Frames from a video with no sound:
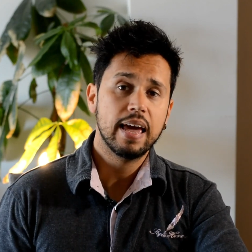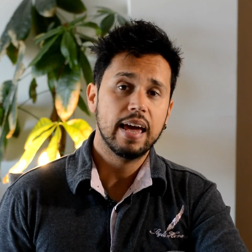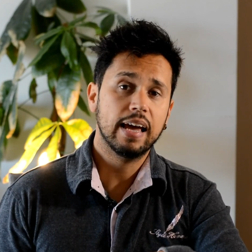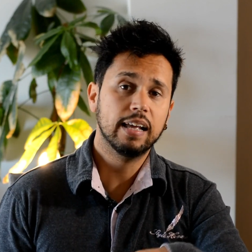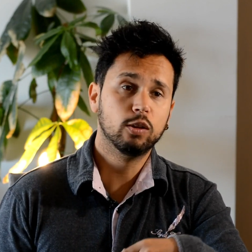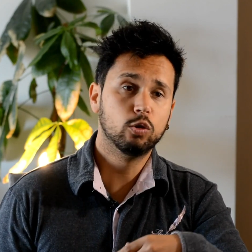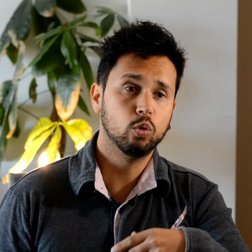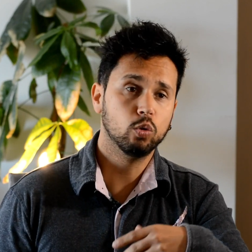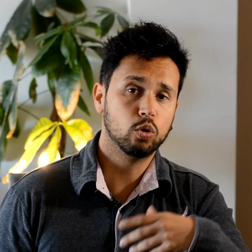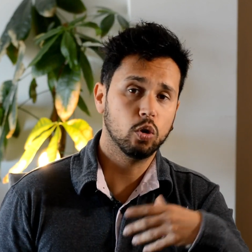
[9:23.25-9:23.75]

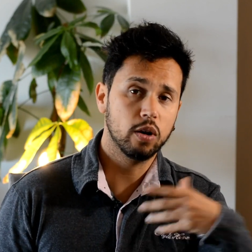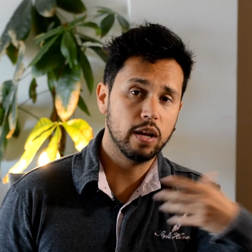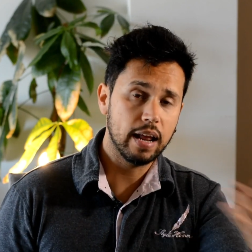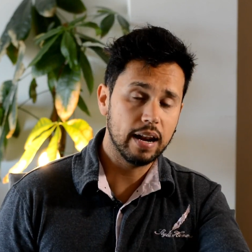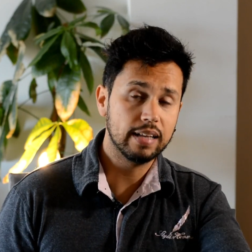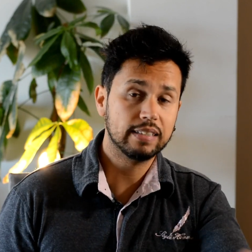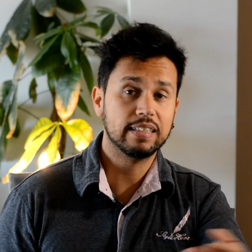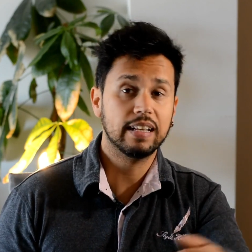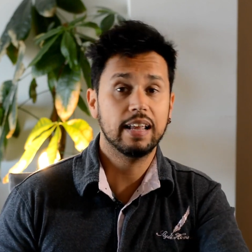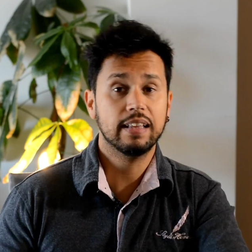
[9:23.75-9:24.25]
en
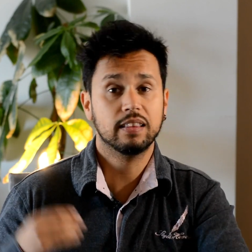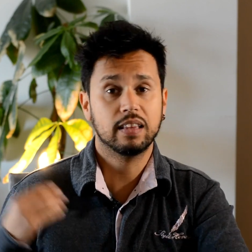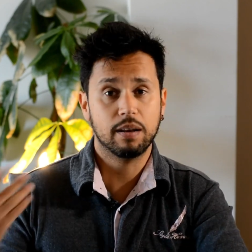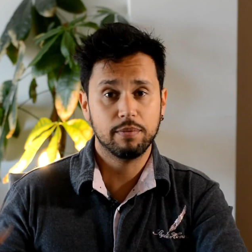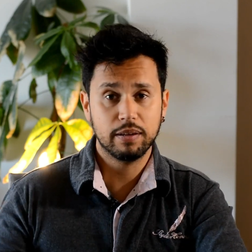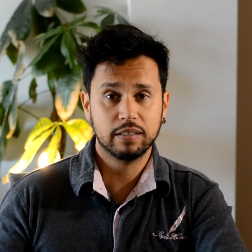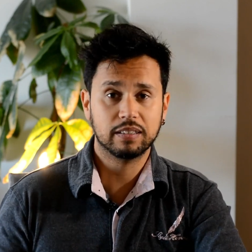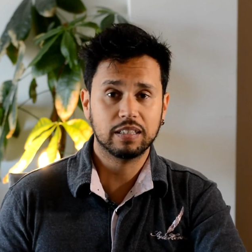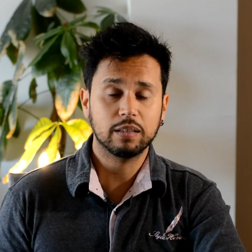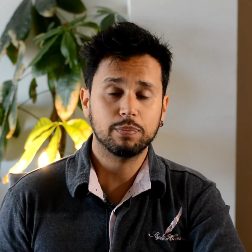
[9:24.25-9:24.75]
tutoriales, y en
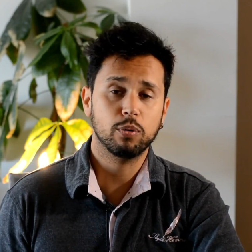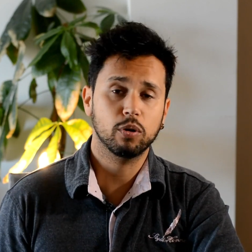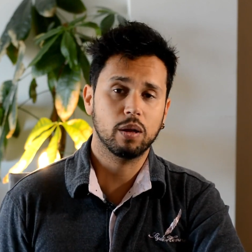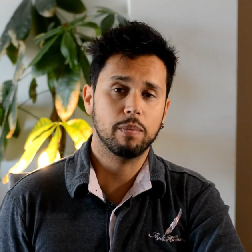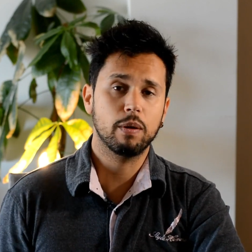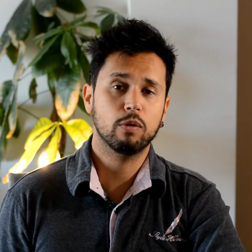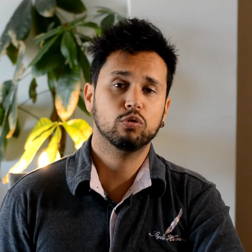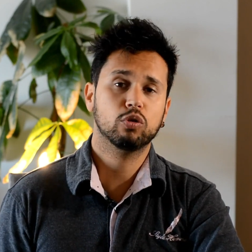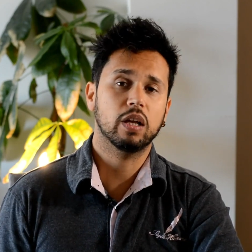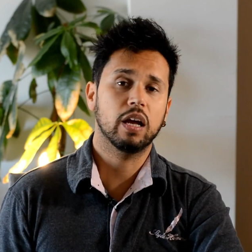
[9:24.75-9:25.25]
entrevistas, porque
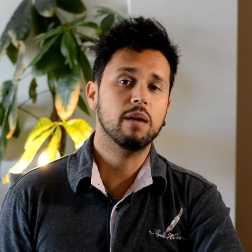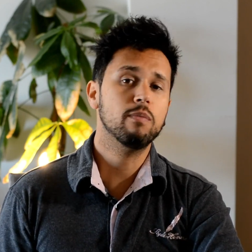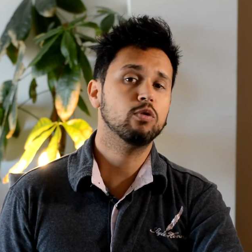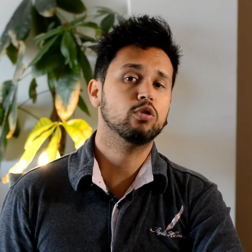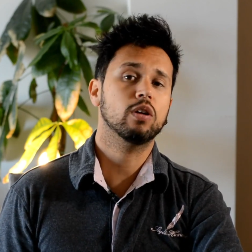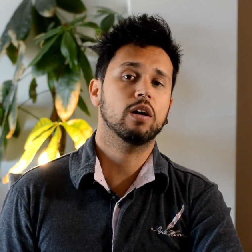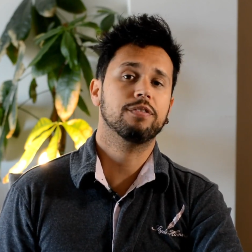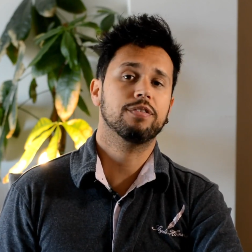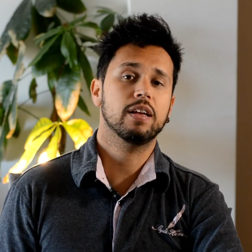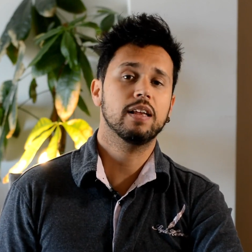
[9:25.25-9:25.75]
me gustaría
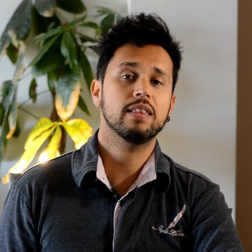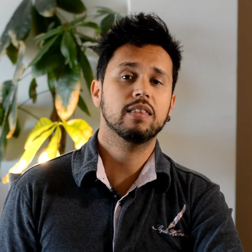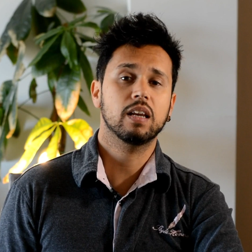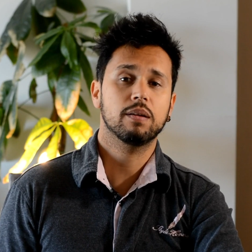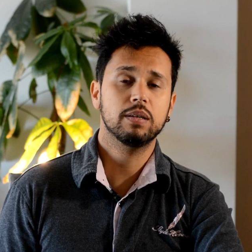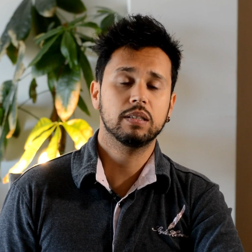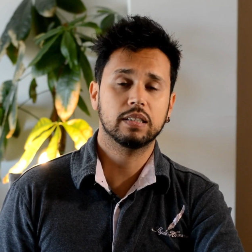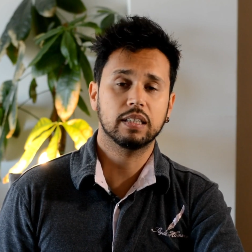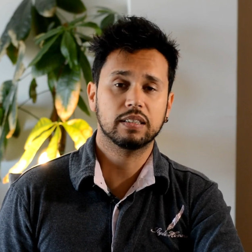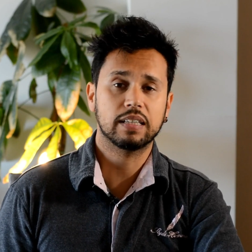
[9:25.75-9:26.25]
mucho hacer
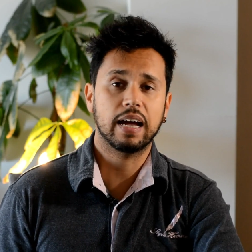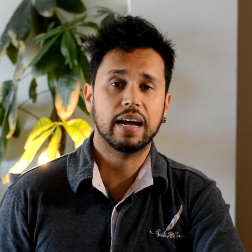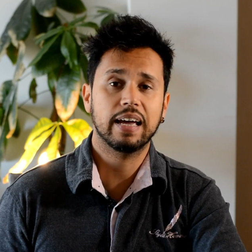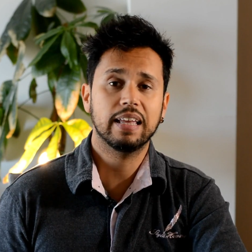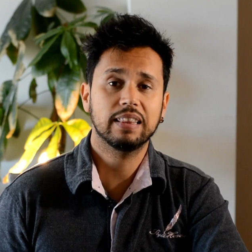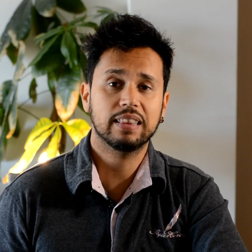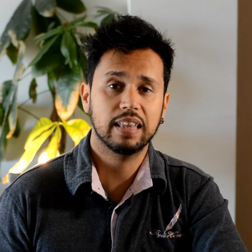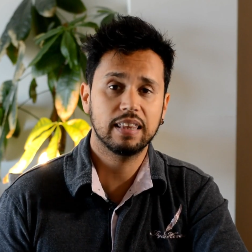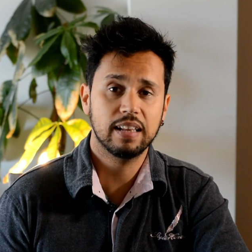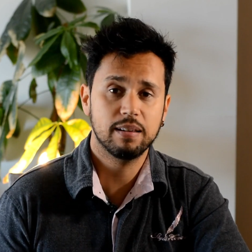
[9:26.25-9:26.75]
entrevistas a
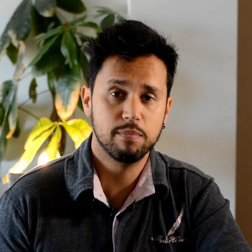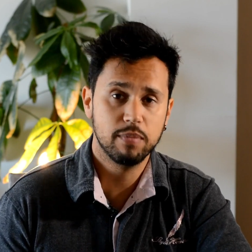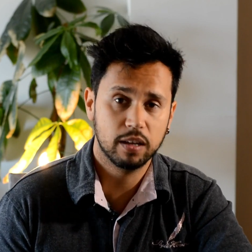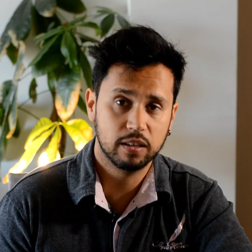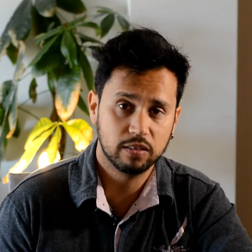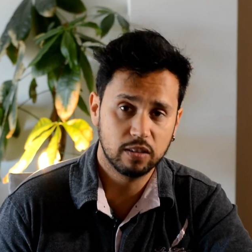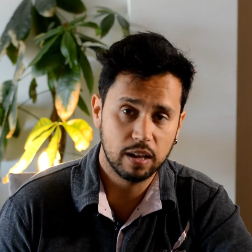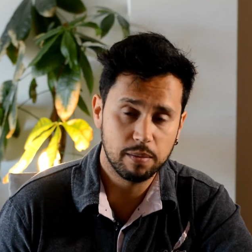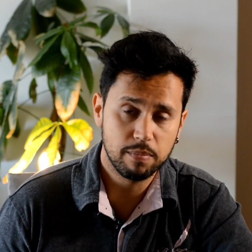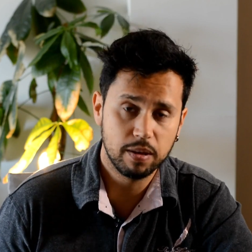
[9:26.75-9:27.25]
gente del,
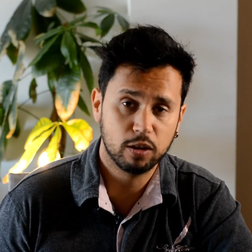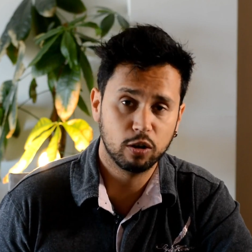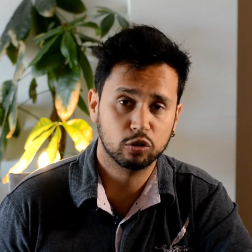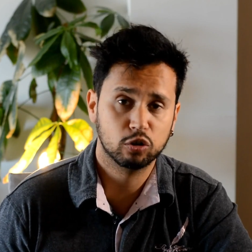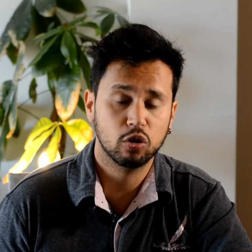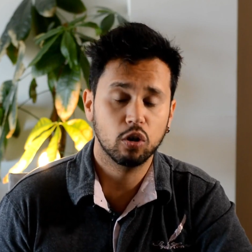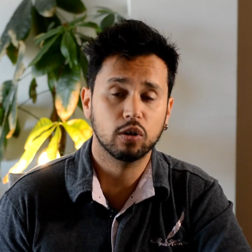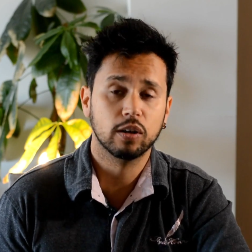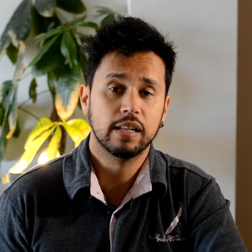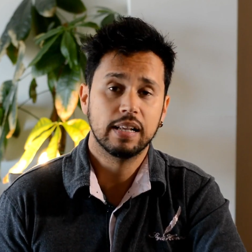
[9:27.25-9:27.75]
del
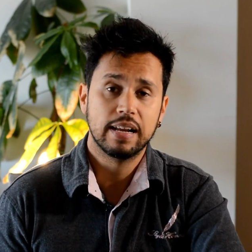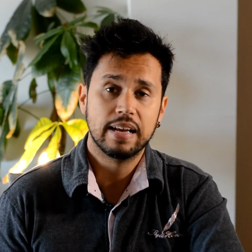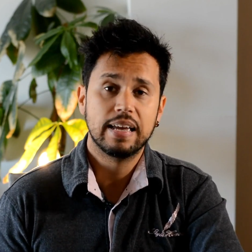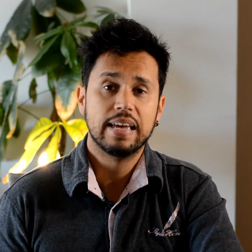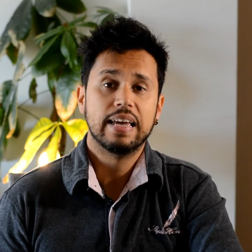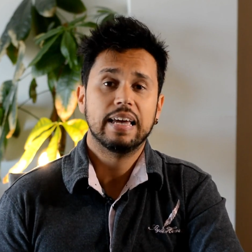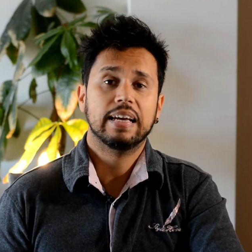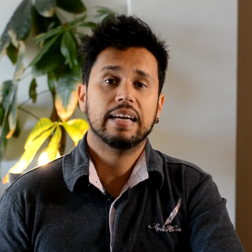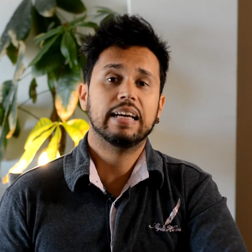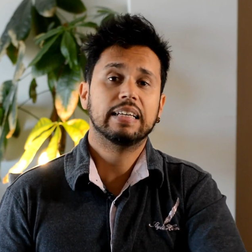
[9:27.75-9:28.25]
microstock
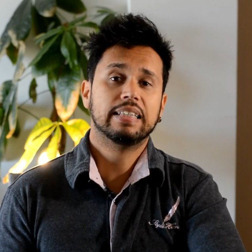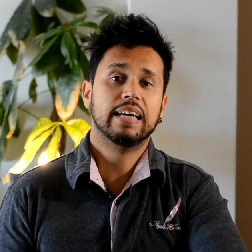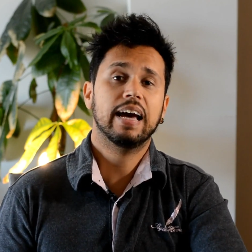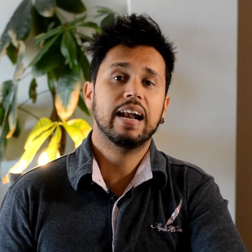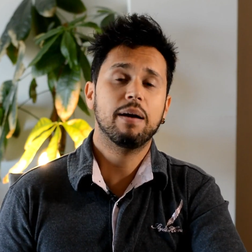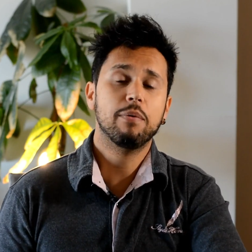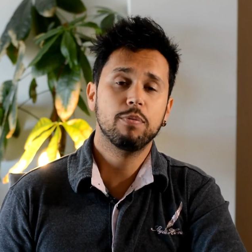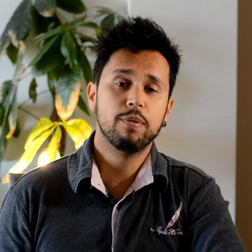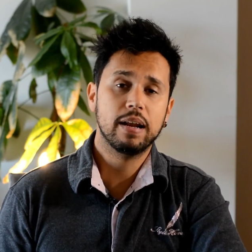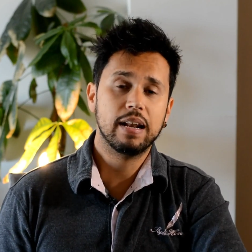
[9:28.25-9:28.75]
que se
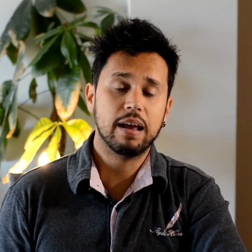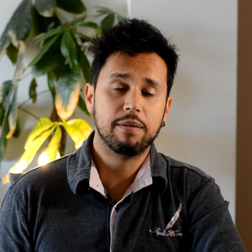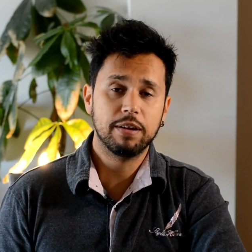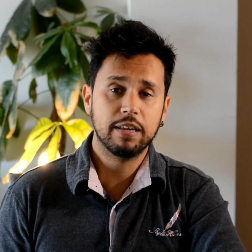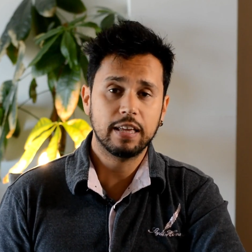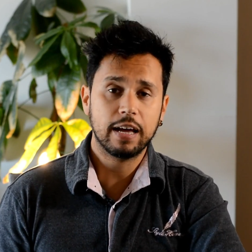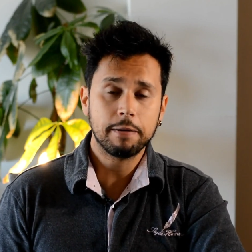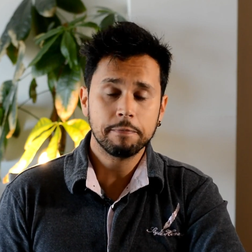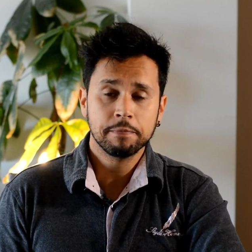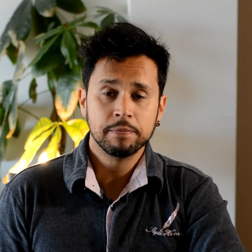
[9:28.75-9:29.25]
gana muy bien la
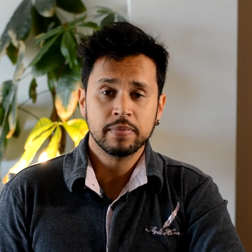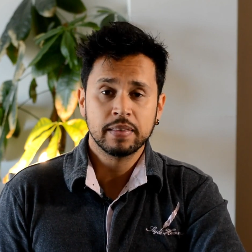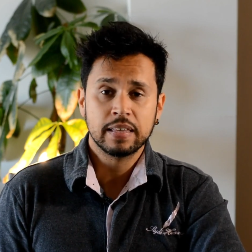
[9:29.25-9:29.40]
vida.